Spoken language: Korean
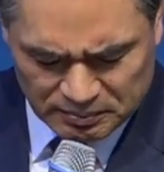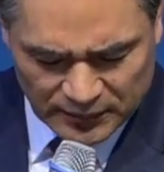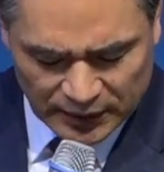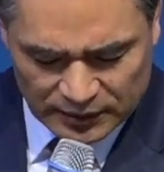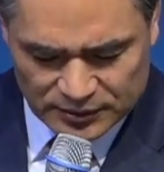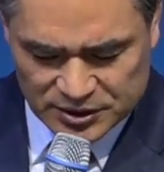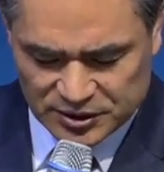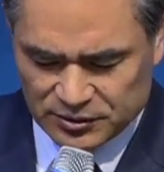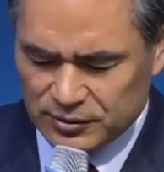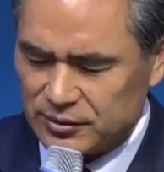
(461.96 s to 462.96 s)
그
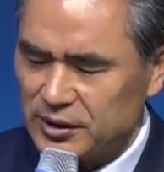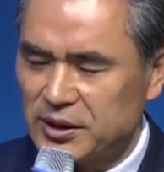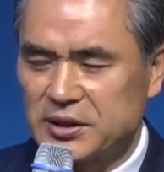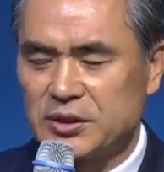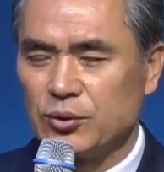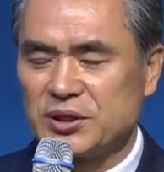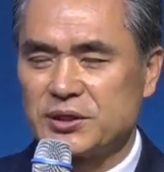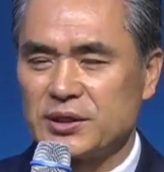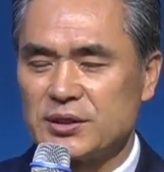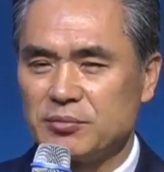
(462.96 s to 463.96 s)
치열하게
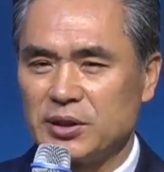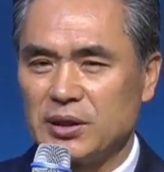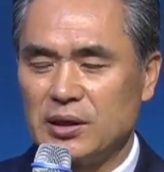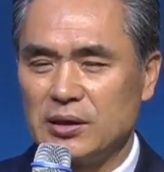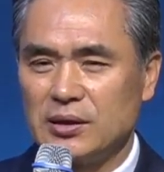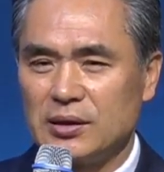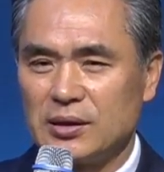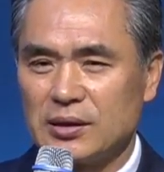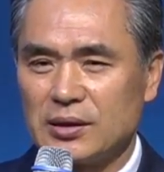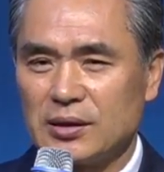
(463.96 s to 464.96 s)
기도하시지 않습니까?
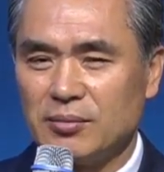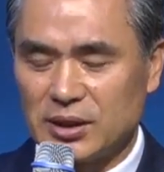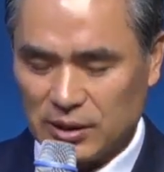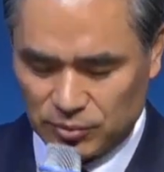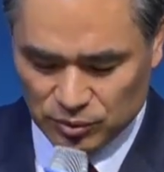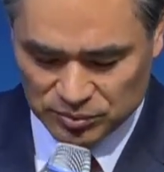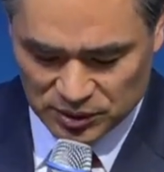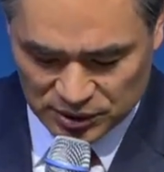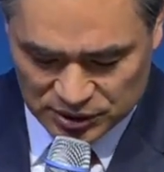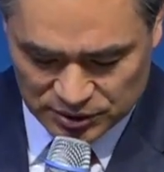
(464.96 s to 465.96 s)
그 마태복음
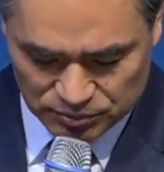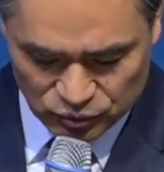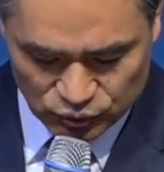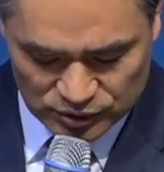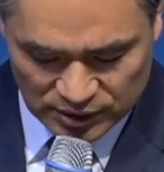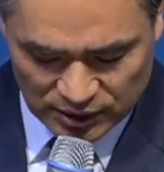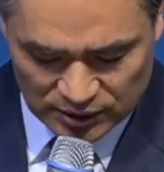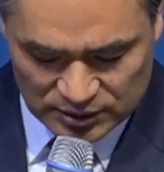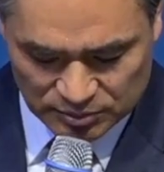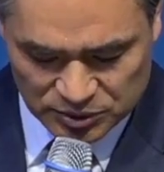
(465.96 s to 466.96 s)
26장
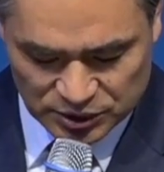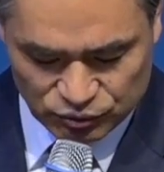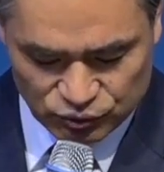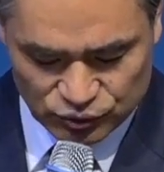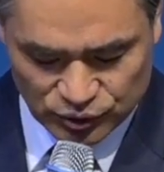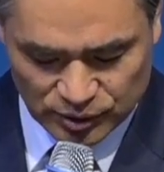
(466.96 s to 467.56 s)
39절에